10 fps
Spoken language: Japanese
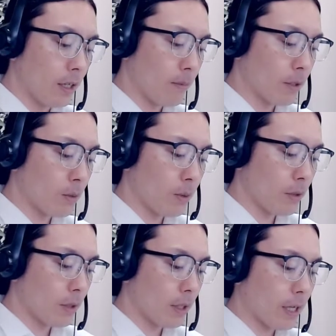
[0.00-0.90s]
まあ、そういっ
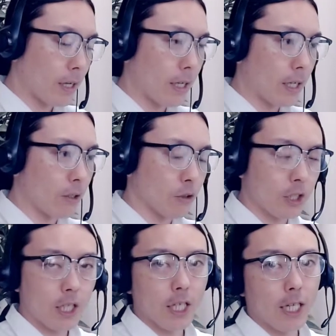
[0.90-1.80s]
たあの
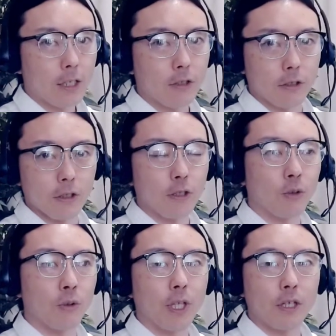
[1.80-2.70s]
指摘がすぐ
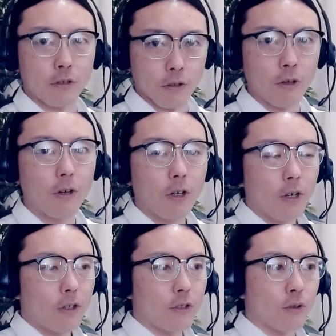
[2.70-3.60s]
飛んでくると
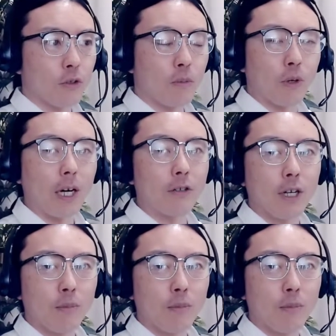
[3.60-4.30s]
いうこともあるか